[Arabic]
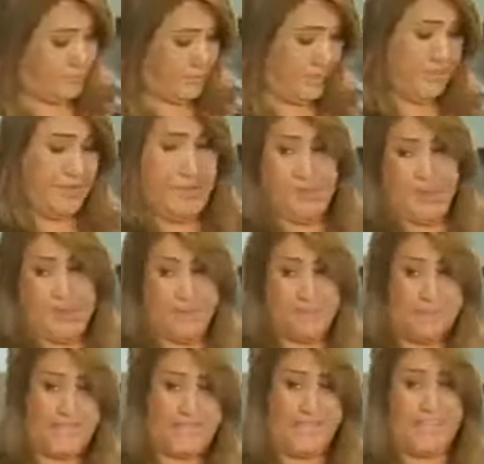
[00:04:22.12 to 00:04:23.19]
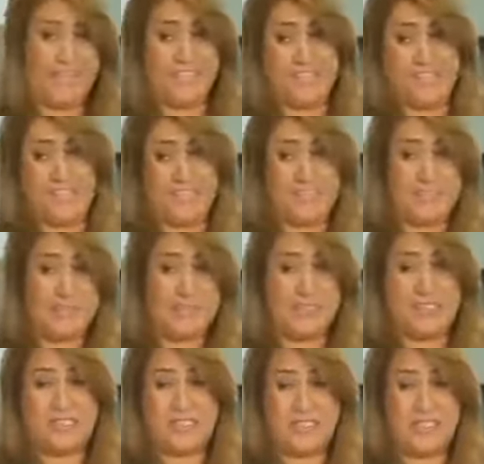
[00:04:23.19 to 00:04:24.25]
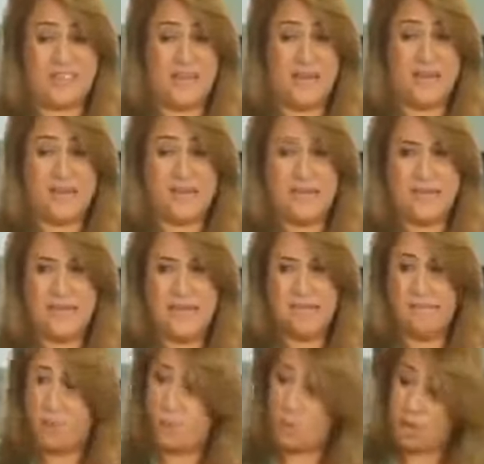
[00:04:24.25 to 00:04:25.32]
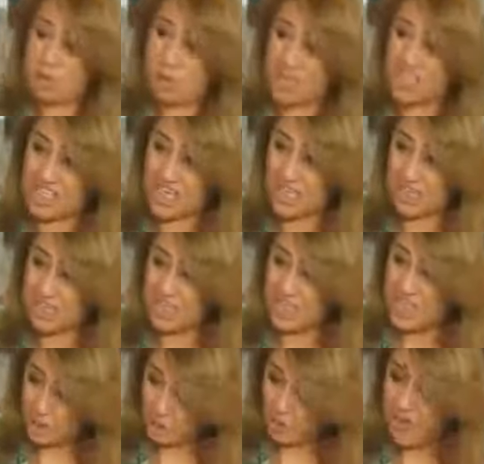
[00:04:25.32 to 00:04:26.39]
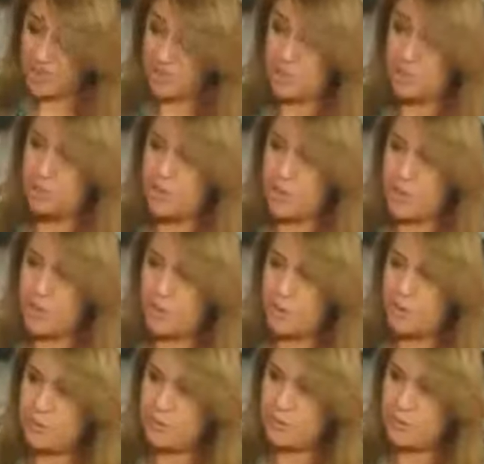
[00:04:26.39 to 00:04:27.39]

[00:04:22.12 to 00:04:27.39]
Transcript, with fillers: يا ناري على بنتي خرجت على صغر سنها من قلت لك ما عادش تقرا برشا راك تولي تصير منو